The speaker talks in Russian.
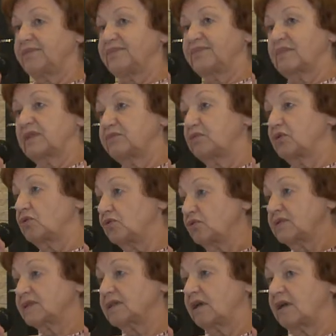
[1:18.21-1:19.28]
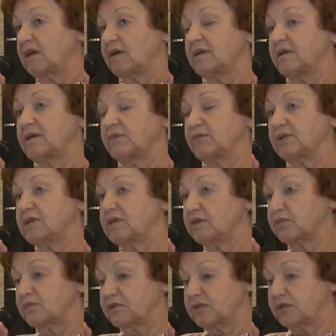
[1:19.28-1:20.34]
«Березка» под этим
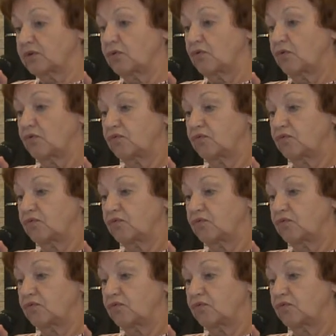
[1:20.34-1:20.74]
козырьком.